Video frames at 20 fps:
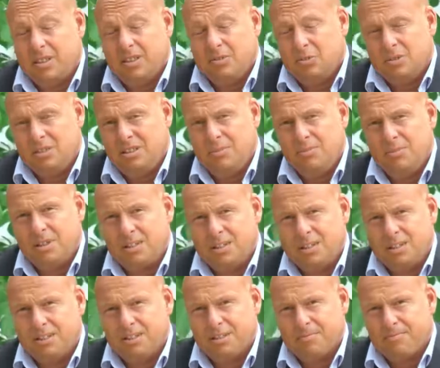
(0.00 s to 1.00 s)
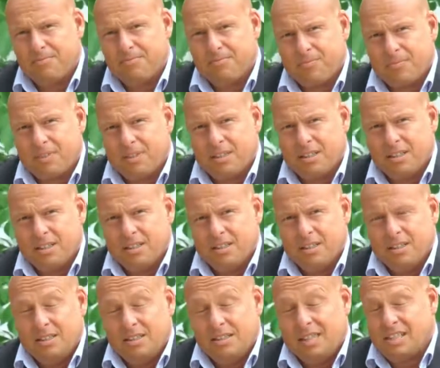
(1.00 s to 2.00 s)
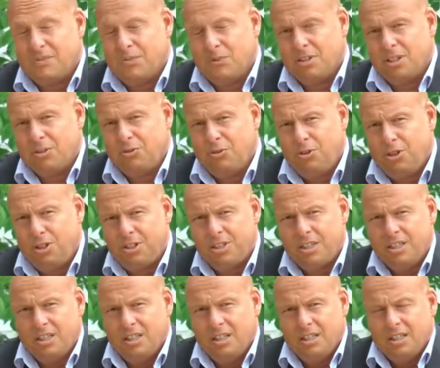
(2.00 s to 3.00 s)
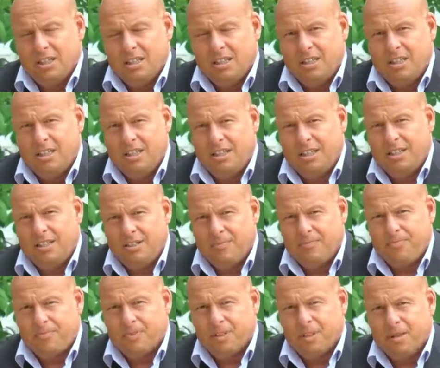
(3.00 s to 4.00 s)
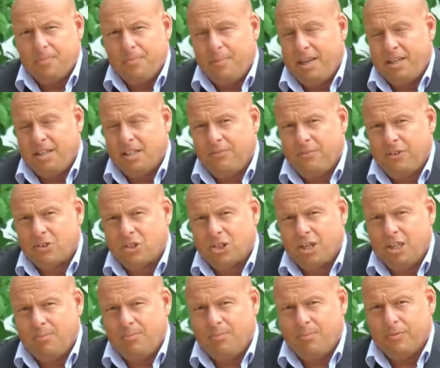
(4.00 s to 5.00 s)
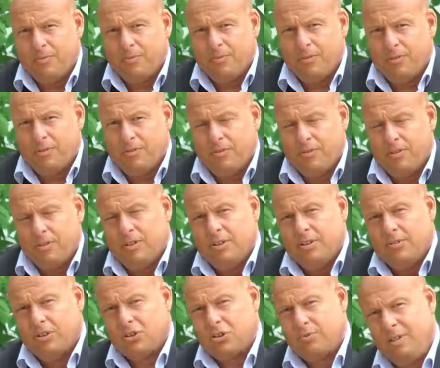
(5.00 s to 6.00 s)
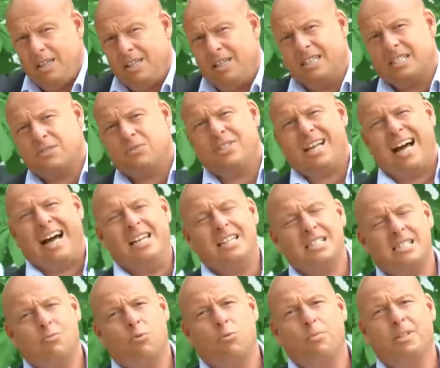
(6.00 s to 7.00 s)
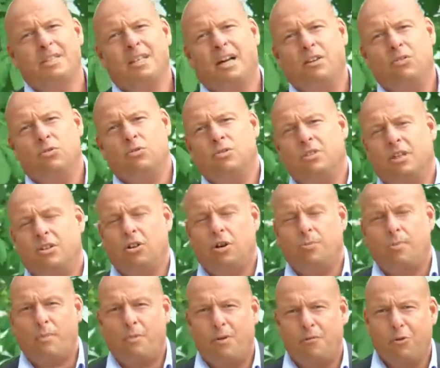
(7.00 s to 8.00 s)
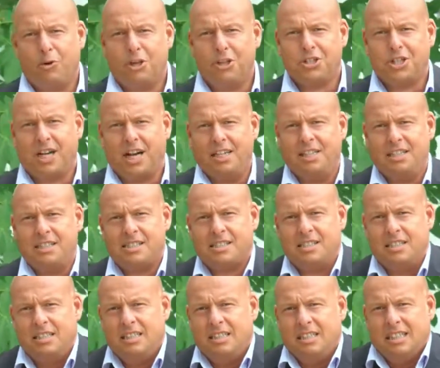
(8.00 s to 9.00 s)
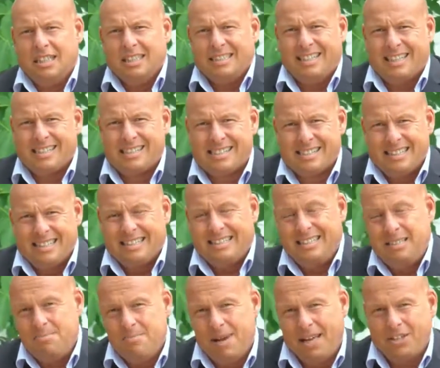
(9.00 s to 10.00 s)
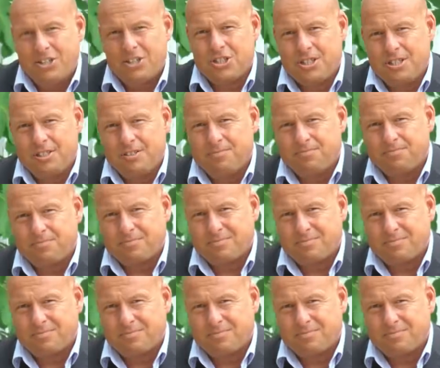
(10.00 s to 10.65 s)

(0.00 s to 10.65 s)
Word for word: waren dort nie Mitglied. Das wird natürlich in den Medien verschrieben verschwiegen. Es wird alles momentan unternommen, aber wirklich alles, dass die Menschen